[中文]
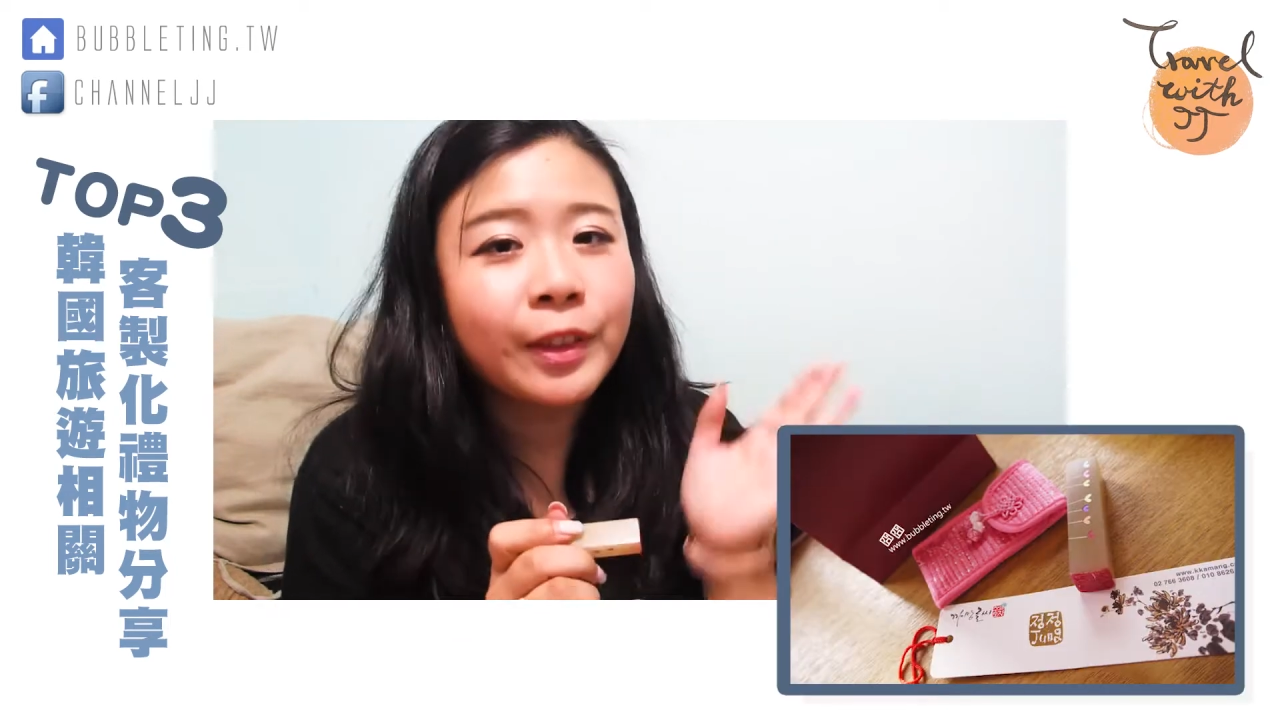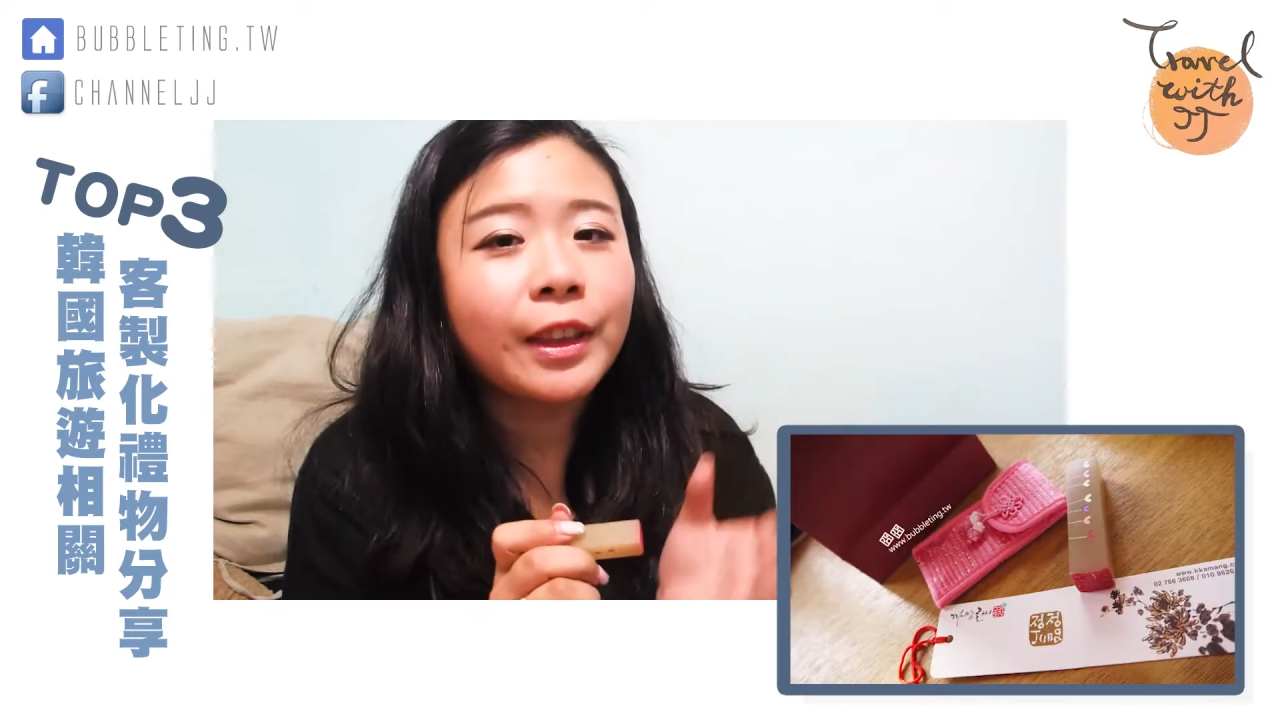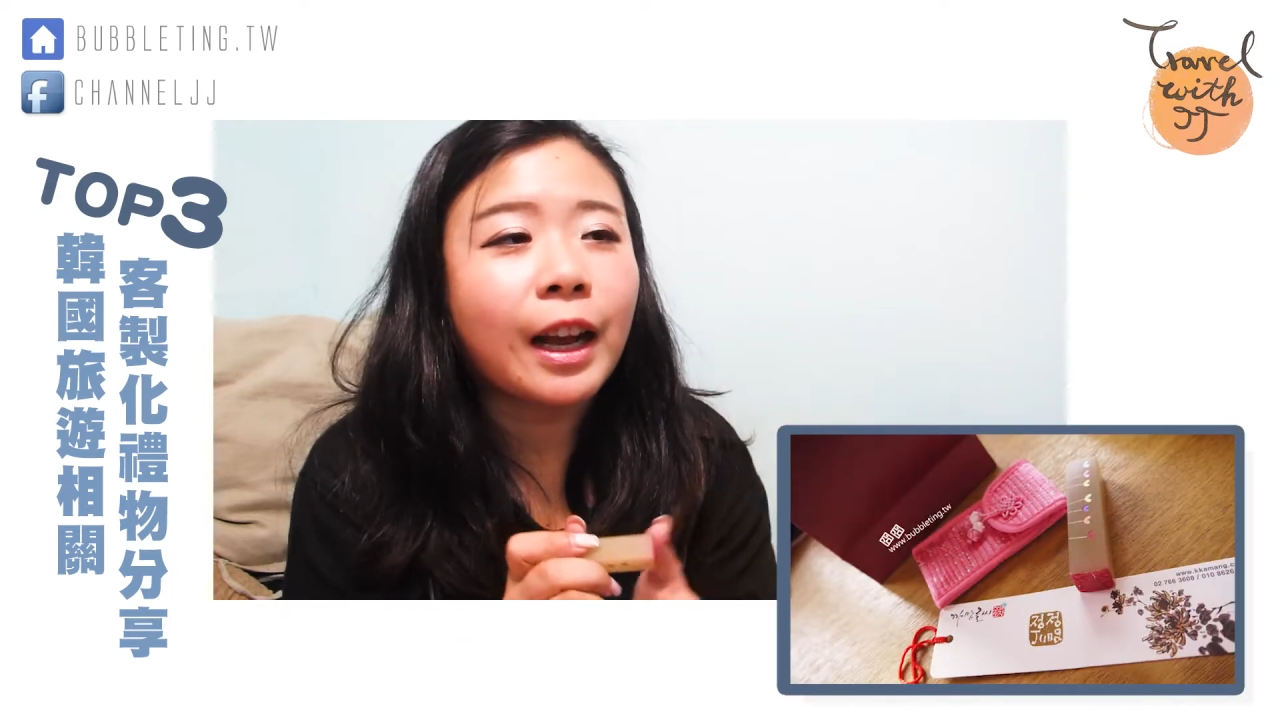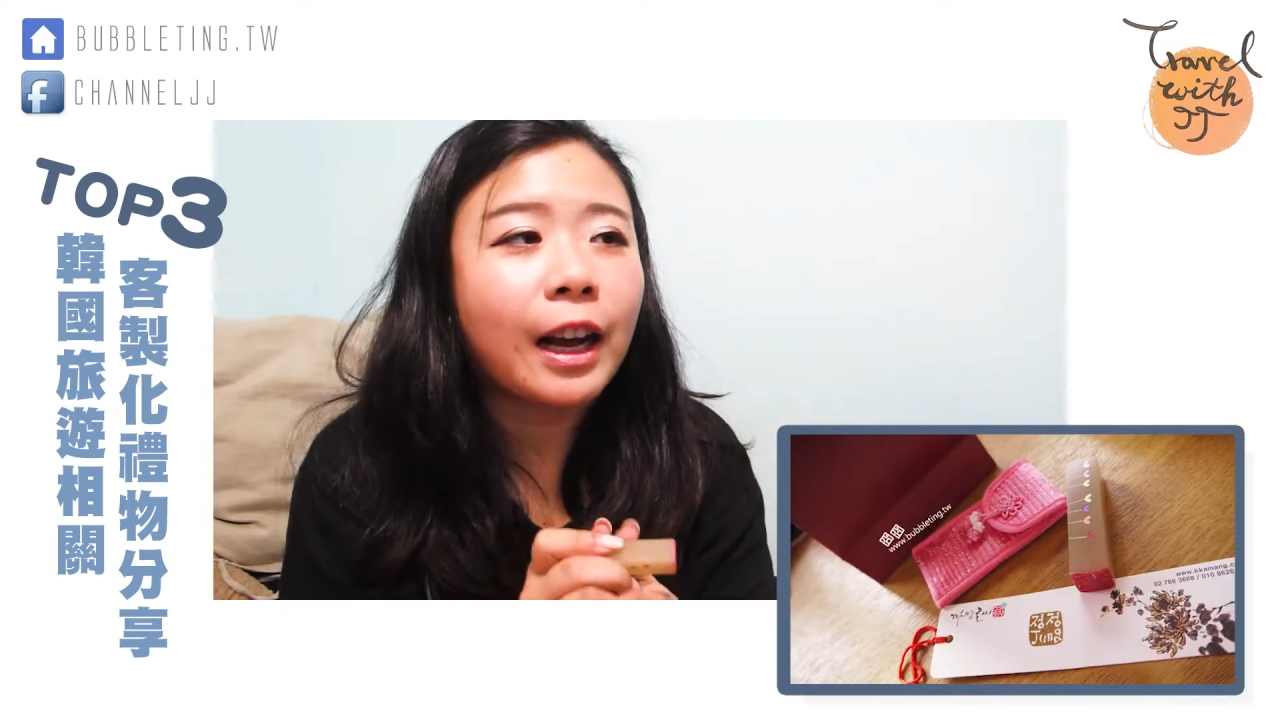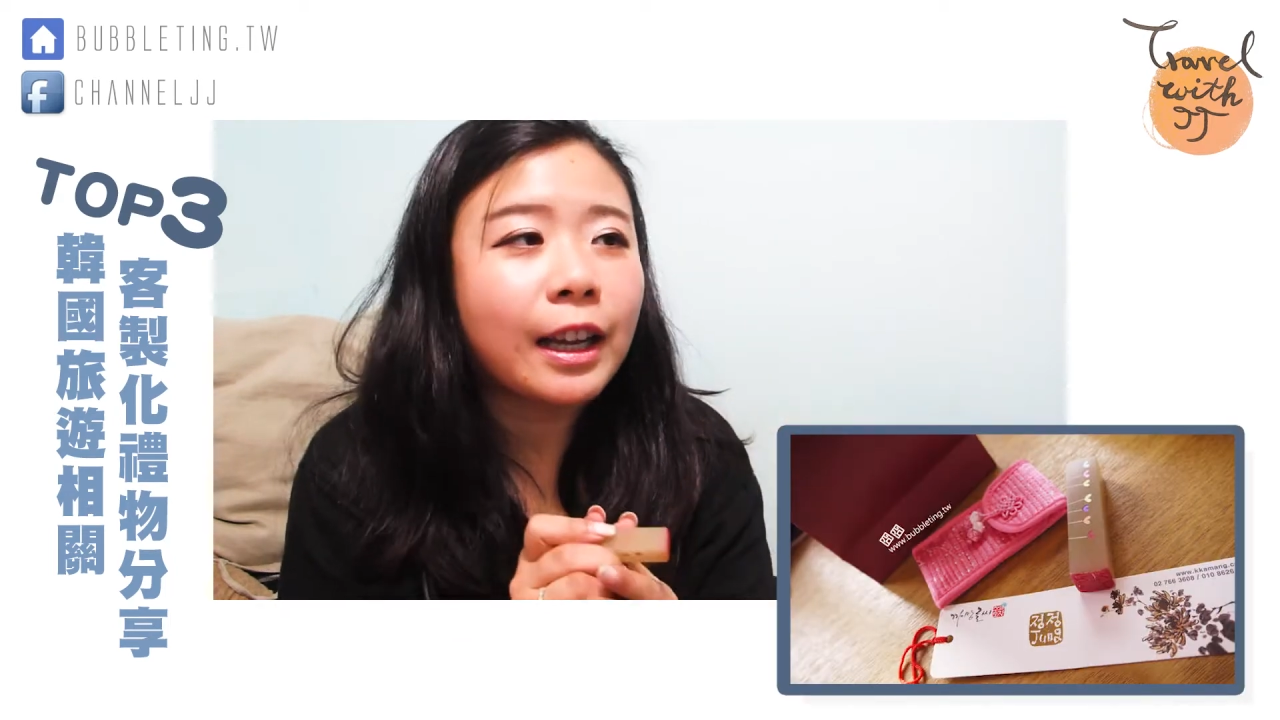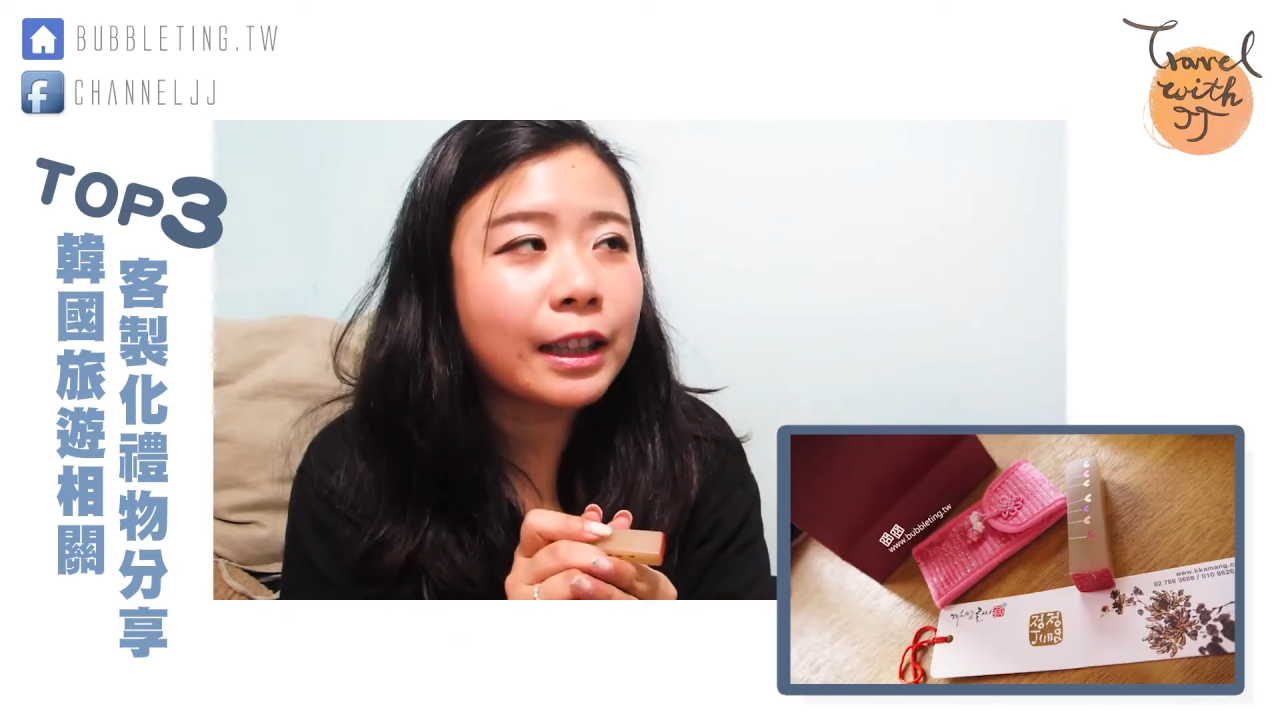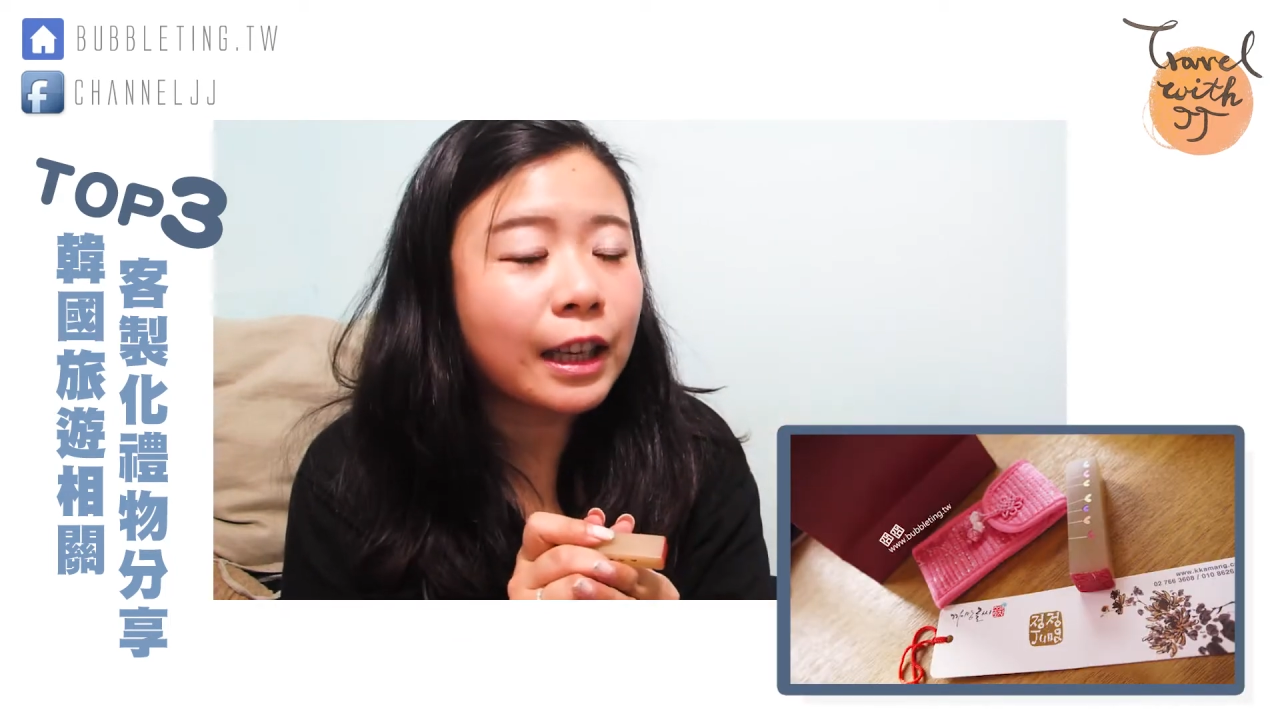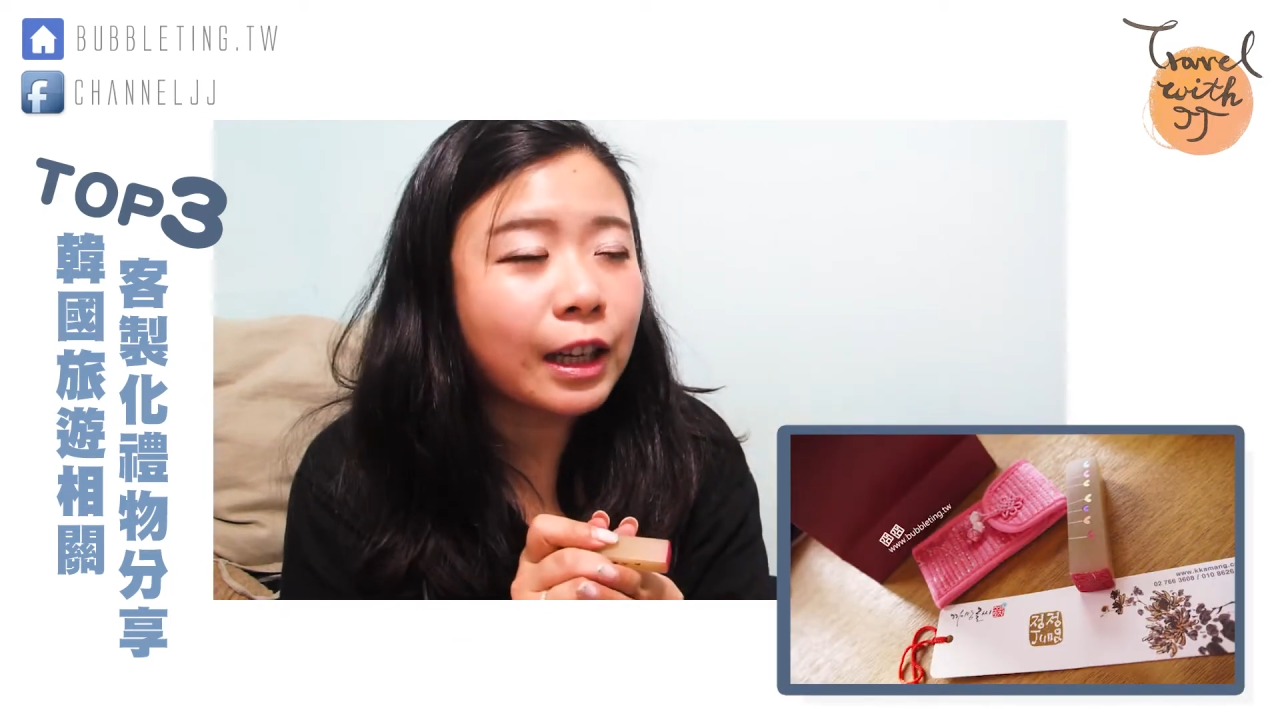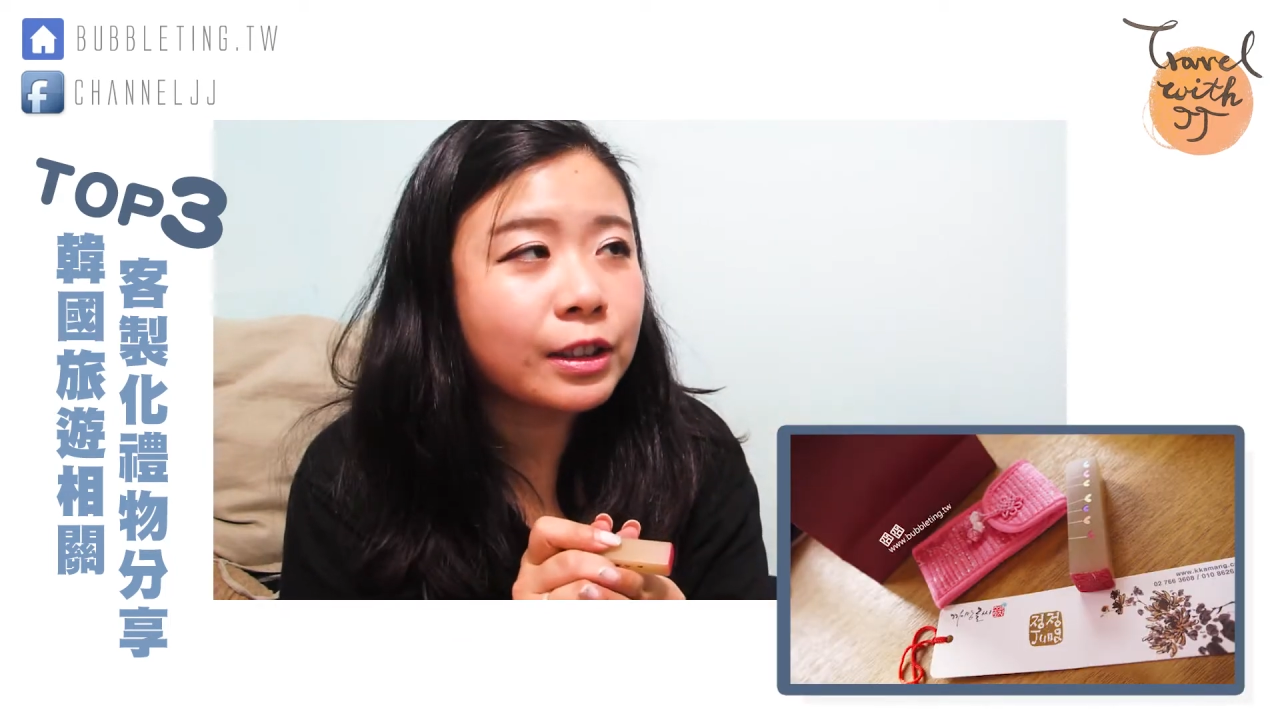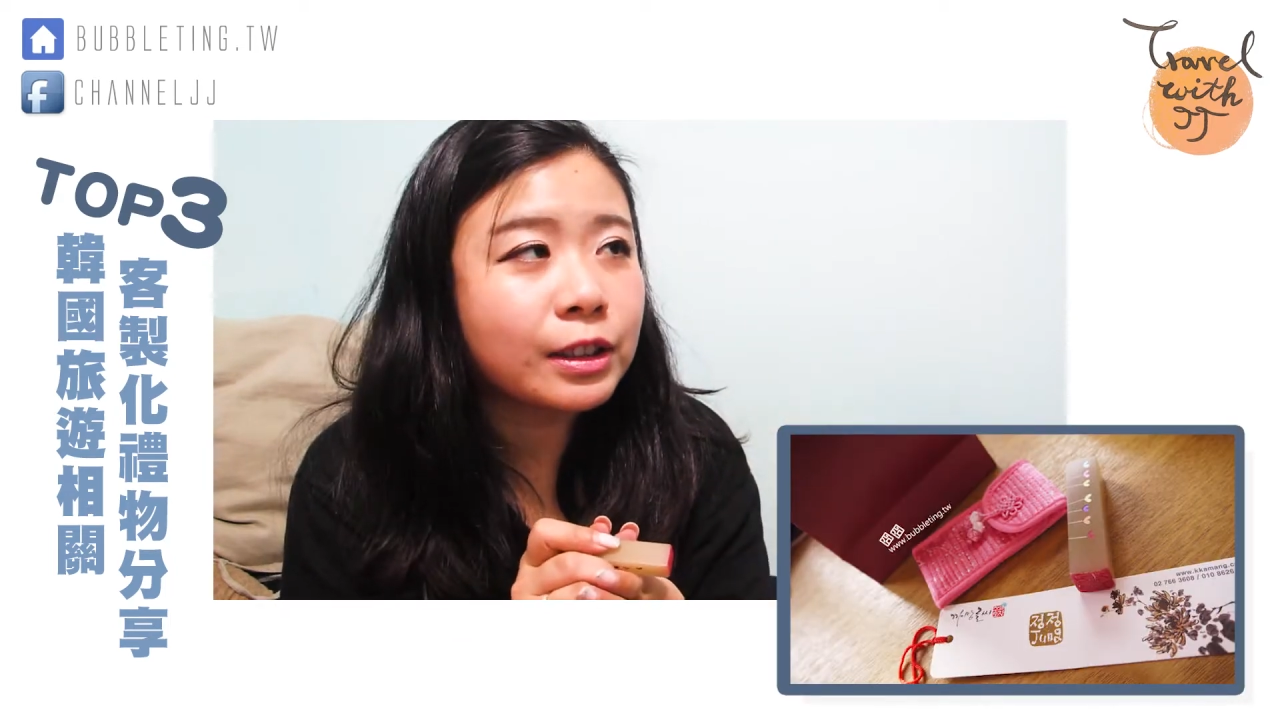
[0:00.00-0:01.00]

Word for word: 那他